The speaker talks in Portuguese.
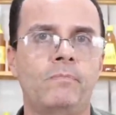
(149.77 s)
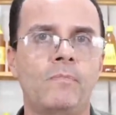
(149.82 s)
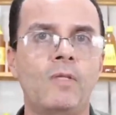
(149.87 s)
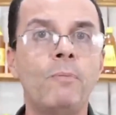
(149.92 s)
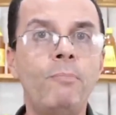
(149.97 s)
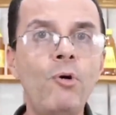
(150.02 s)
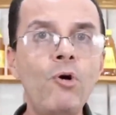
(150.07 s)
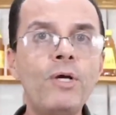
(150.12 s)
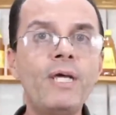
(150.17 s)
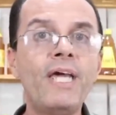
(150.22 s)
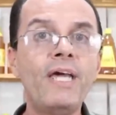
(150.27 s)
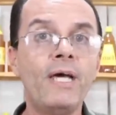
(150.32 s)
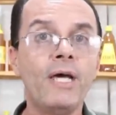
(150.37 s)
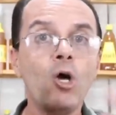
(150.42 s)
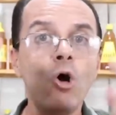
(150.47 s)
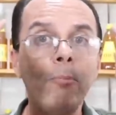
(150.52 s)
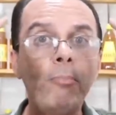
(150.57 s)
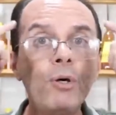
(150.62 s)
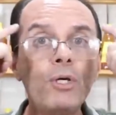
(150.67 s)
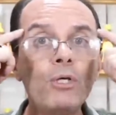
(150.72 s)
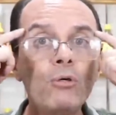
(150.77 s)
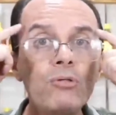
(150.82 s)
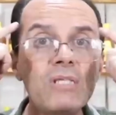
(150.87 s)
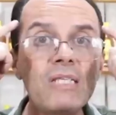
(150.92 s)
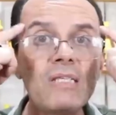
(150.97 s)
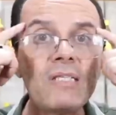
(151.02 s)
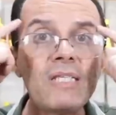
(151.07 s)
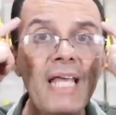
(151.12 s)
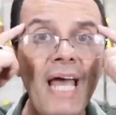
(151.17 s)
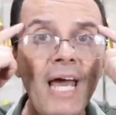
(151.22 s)
Por quê? Porque o
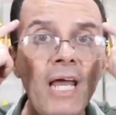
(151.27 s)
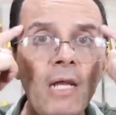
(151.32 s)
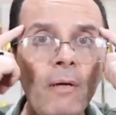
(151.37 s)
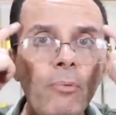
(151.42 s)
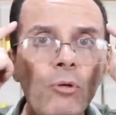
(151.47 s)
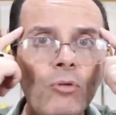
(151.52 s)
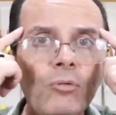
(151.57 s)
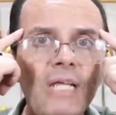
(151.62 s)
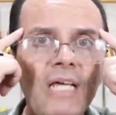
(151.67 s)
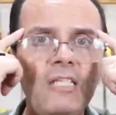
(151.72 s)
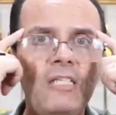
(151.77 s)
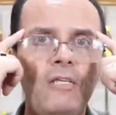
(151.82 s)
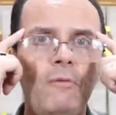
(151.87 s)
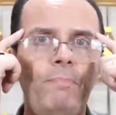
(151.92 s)
cérebro desse